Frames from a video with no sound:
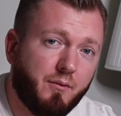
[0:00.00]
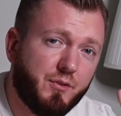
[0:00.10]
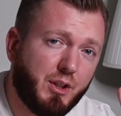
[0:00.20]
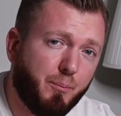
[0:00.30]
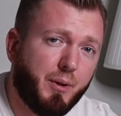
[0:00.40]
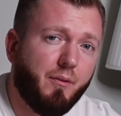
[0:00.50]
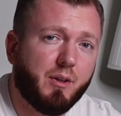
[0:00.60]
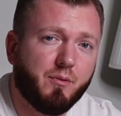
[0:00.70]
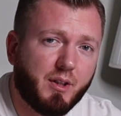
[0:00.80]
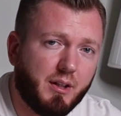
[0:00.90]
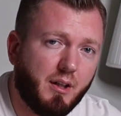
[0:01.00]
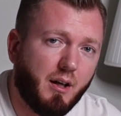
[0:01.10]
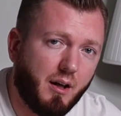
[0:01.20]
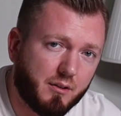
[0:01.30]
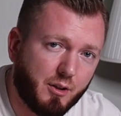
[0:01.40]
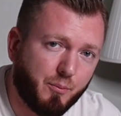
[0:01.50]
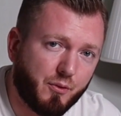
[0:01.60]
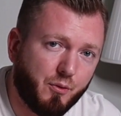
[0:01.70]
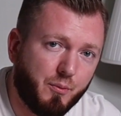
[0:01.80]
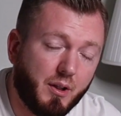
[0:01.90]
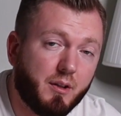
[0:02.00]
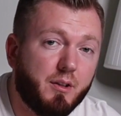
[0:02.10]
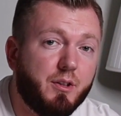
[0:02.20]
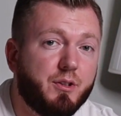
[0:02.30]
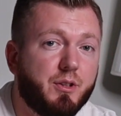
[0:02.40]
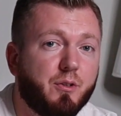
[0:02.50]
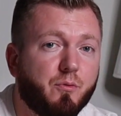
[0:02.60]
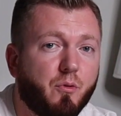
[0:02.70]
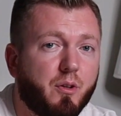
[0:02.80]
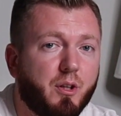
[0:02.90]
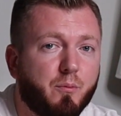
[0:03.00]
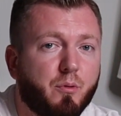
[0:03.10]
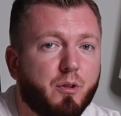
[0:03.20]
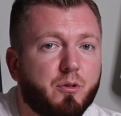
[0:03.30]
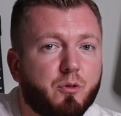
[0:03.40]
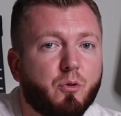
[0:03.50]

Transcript: Всем привет, вы на канале Алко Парфюмер и сегодня будет